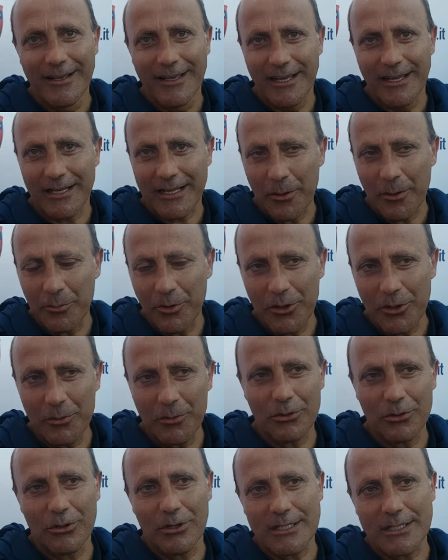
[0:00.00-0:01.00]
il cambio di
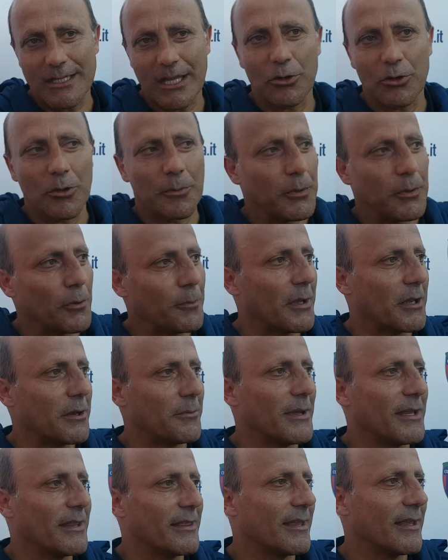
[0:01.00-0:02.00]
modulo è stato più per
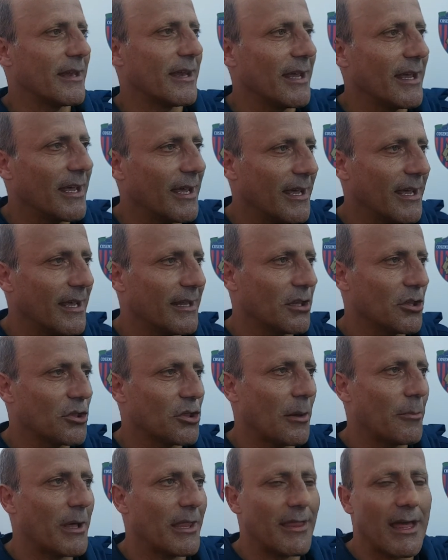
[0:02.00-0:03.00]
mettere diciamo,